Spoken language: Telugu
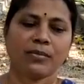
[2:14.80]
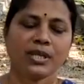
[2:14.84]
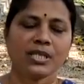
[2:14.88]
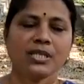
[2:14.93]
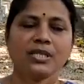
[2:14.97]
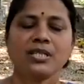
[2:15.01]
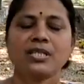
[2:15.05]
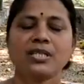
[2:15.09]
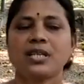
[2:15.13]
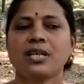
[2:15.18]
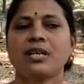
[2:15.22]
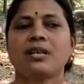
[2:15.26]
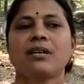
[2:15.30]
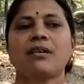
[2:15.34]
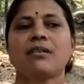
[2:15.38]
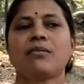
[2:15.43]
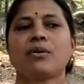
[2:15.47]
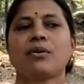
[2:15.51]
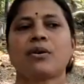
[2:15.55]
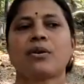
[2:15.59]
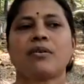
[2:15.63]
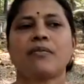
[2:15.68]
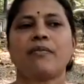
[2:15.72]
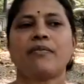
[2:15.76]
మంచి
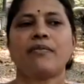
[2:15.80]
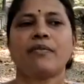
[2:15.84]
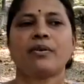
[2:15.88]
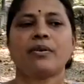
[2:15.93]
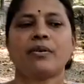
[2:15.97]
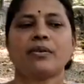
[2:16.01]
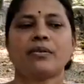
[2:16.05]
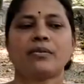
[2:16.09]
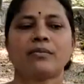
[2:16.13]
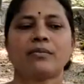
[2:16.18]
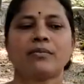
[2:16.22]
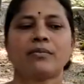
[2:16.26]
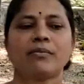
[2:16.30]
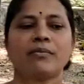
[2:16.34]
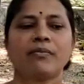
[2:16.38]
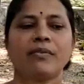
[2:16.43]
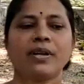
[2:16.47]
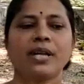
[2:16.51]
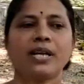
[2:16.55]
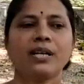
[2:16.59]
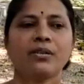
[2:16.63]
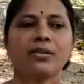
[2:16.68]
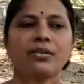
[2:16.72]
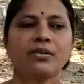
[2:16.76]
ఒక
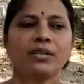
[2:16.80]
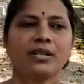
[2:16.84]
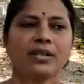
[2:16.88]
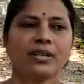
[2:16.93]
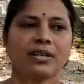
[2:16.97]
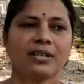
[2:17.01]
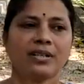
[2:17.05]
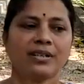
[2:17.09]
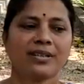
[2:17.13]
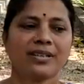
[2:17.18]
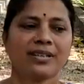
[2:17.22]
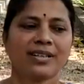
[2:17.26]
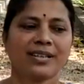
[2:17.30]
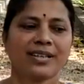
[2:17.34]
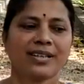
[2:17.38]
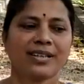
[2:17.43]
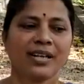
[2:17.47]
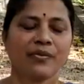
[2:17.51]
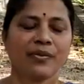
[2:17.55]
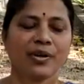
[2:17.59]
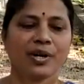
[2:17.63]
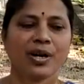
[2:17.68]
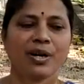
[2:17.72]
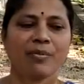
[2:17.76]
ఫీల్ గుడ్
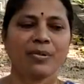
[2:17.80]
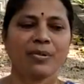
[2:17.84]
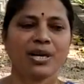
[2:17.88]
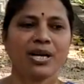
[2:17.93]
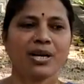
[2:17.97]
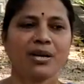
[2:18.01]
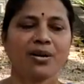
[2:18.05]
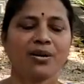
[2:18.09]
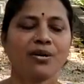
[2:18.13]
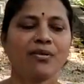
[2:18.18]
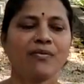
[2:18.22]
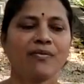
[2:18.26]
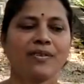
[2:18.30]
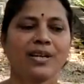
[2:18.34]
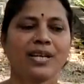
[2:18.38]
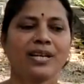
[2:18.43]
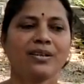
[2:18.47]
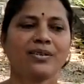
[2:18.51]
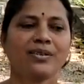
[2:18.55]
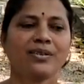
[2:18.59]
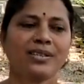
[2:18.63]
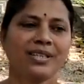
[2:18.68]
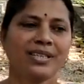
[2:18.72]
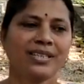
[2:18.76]
ఎన్విరాన్మెంట్లో
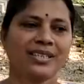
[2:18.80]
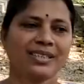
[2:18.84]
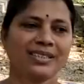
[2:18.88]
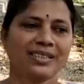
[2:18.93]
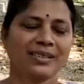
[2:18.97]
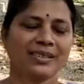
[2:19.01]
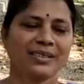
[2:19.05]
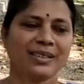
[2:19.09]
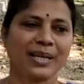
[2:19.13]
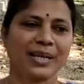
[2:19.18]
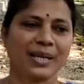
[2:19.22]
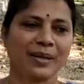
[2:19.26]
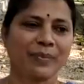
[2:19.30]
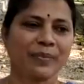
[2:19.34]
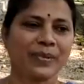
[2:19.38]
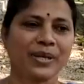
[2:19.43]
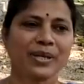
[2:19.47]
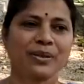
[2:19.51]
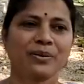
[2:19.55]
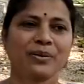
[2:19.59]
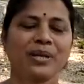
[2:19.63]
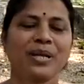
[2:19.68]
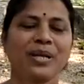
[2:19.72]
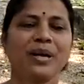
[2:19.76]
ఫీల్ గుడ్
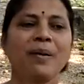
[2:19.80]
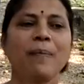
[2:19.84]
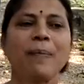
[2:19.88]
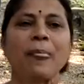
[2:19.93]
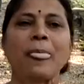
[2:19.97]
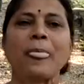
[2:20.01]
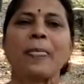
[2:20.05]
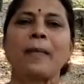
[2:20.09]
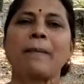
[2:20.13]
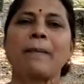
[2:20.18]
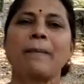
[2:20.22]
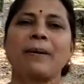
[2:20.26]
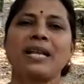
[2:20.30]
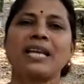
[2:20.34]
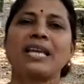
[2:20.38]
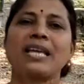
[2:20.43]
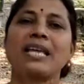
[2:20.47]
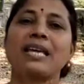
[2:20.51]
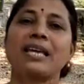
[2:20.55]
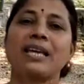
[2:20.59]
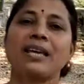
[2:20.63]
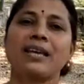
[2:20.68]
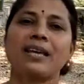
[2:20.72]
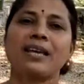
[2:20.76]
థెరపీతోన
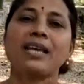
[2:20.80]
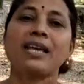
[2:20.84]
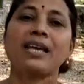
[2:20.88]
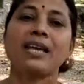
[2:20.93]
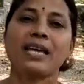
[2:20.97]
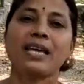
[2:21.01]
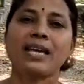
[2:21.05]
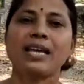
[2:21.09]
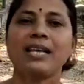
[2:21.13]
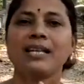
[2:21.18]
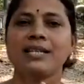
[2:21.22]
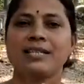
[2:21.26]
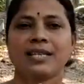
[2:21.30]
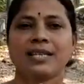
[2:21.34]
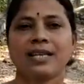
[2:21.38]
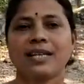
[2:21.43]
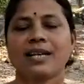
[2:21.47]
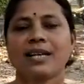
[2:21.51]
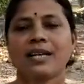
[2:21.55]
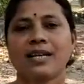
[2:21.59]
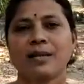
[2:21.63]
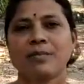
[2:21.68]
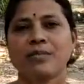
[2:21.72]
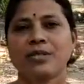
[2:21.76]
మనకి హీల్
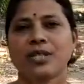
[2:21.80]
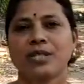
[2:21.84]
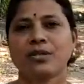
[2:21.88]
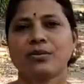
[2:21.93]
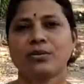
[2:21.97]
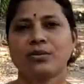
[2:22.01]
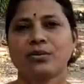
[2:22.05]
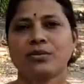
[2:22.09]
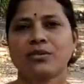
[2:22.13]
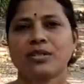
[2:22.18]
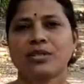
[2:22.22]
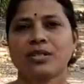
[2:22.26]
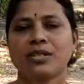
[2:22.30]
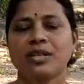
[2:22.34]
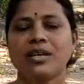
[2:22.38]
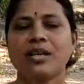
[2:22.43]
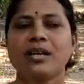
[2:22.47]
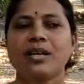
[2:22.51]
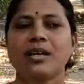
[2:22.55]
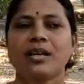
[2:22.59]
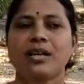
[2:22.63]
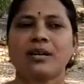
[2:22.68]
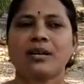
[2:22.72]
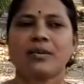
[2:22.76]
చేయడం జరుగుతుంది
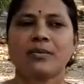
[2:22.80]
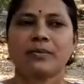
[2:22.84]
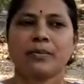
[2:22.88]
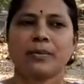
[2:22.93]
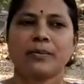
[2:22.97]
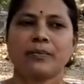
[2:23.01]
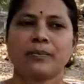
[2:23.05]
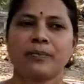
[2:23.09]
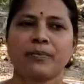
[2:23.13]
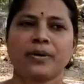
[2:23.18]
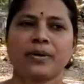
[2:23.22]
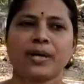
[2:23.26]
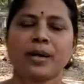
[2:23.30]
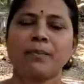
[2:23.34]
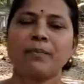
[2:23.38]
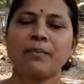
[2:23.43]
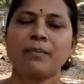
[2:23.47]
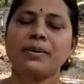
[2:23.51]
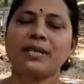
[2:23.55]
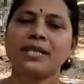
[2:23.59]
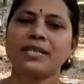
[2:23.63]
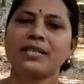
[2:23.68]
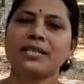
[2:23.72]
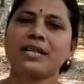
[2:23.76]

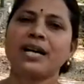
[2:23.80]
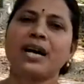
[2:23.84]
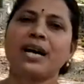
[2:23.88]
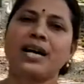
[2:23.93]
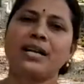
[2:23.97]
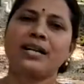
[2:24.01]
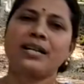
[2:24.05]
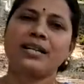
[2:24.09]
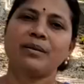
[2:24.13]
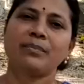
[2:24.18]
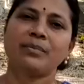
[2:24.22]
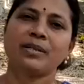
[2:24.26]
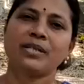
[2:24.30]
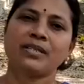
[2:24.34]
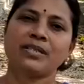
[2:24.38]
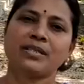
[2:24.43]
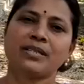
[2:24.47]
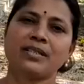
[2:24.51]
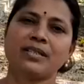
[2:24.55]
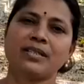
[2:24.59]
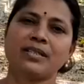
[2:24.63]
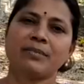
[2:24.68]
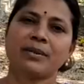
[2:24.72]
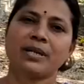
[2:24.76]
కంప్లీట్గా హండ్రెడ్
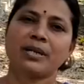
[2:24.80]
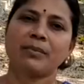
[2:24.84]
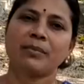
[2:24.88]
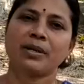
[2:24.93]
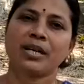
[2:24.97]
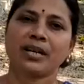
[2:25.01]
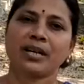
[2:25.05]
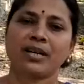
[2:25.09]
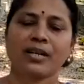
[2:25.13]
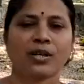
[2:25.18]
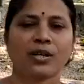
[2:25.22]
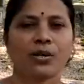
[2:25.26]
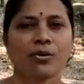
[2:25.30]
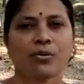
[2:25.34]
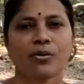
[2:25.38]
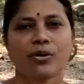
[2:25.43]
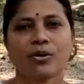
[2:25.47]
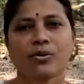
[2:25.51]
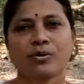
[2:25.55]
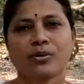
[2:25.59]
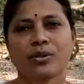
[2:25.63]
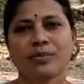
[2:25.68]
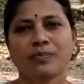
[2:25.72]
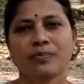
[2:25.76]
పర్సెంట్ మనం ఇక్కడ క్యూర్
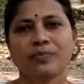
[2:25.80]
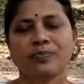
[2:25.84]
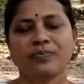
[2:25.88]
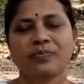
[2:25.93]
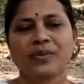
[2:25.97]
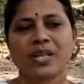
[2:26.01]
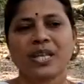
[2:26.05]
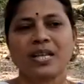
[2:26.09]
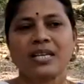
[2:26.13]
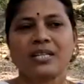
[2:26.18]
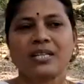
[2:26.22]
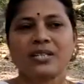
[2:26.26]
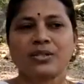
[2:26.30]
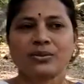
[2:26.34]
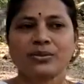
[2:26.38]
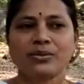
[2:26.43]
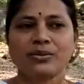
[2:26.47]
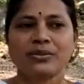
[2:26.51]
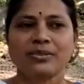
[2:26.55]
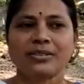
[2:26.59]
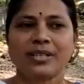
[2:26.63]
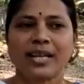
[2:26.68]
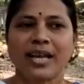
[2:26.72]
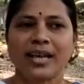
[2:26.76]
అవుతాం సో
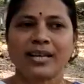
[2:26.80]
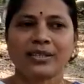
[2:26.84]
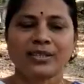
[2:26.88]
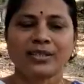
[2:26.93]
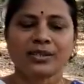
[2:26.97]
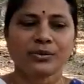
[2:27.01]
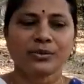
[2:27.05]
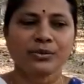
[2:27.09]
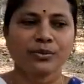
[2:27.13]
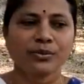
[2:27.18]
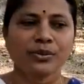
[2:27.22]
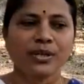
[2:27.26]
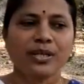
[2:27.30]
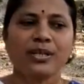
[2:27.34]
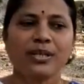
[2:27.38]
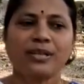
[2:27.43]
థ్యాంక్స్ టు